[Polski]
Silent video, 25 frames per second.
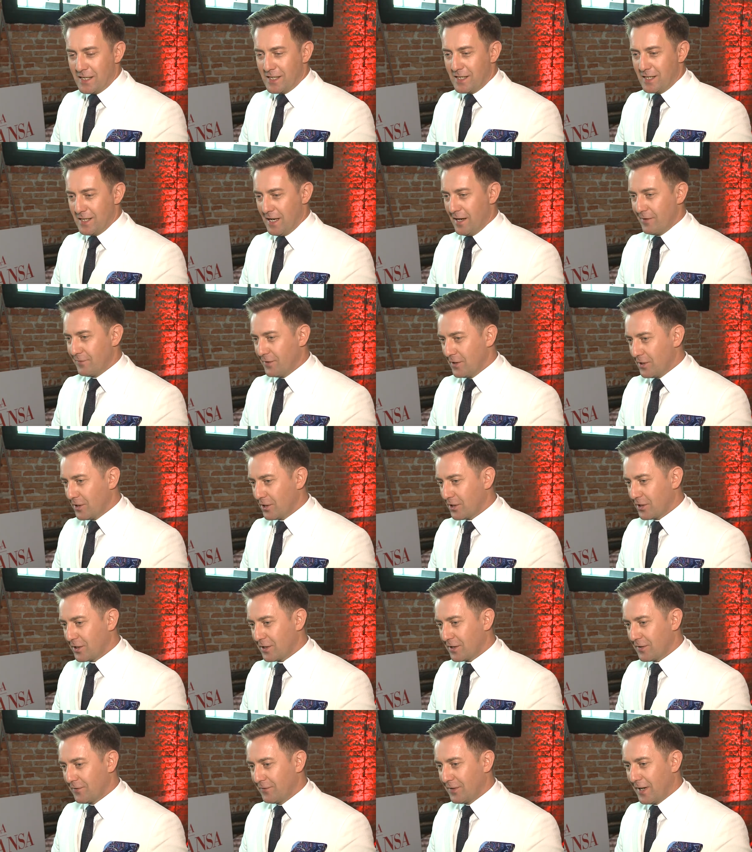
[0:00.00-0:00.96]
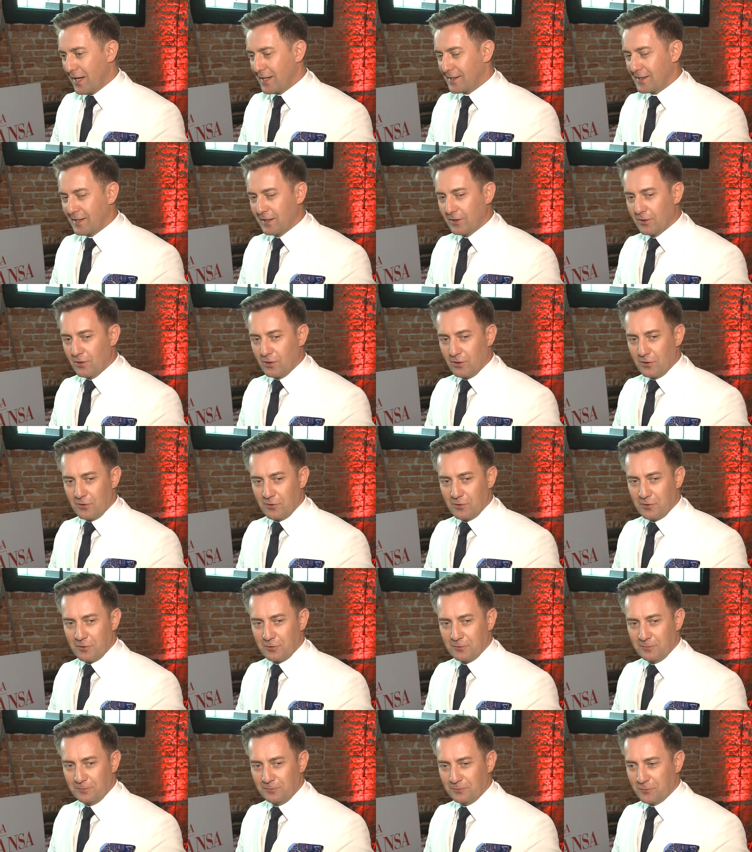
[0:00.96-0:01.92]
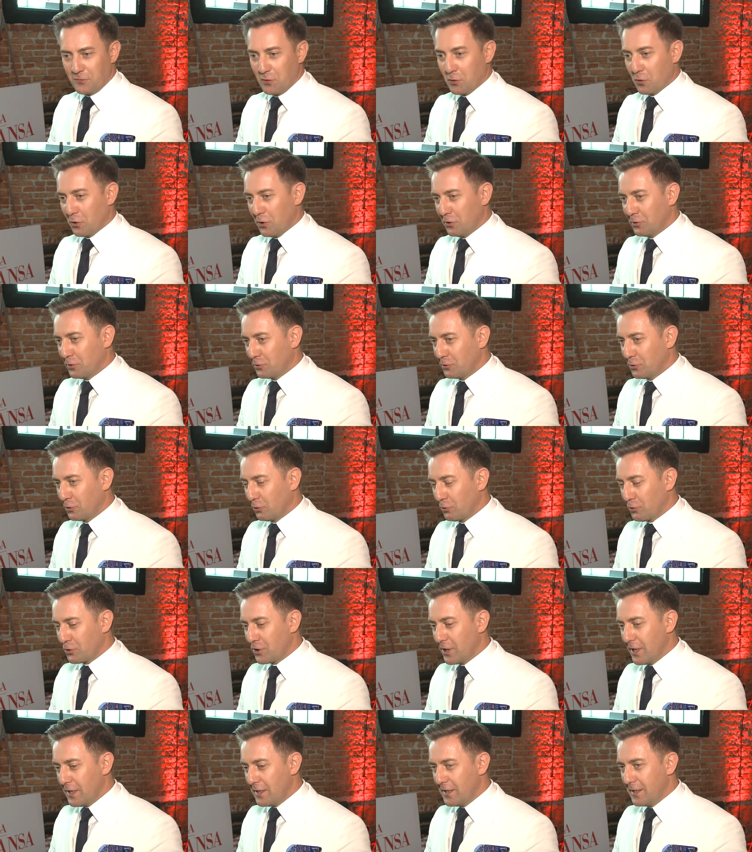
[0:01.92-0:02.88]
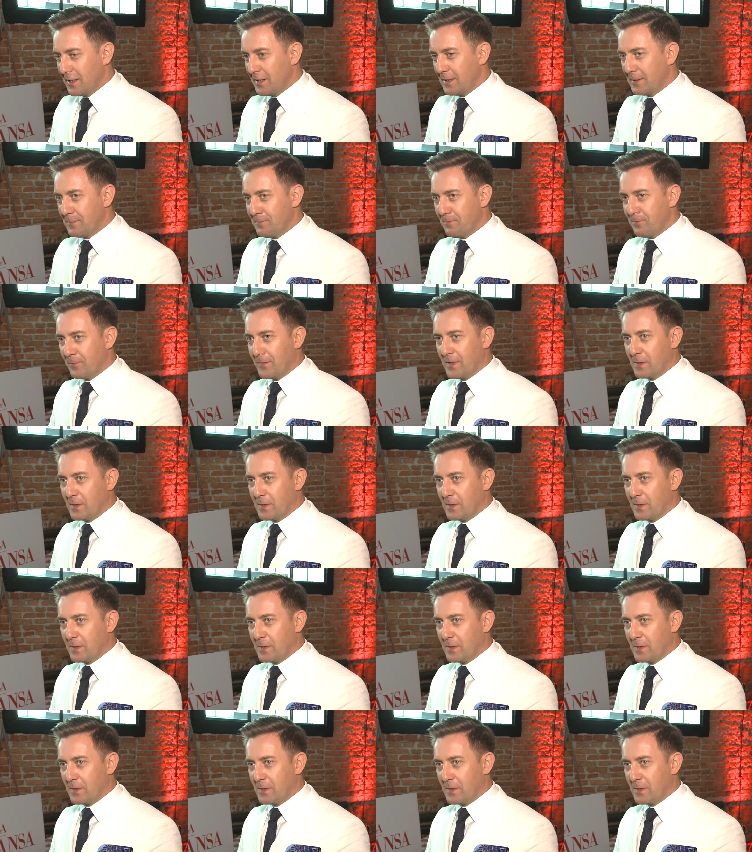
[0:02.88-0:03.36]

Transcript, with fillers: Na wieś, wraca do, trochę do, do, korzeni,